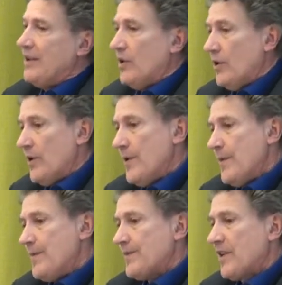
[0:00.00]
Euh,
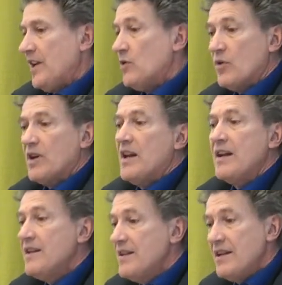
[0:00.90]
et donc là,
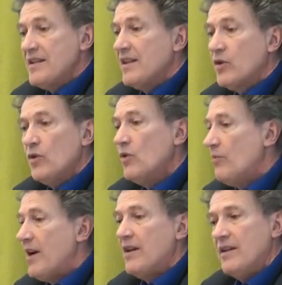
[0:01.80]
l'idée, c'est que
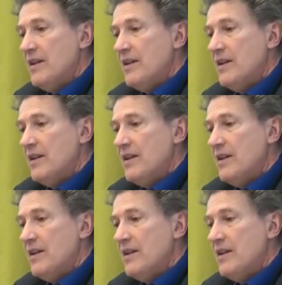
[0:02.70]
ben,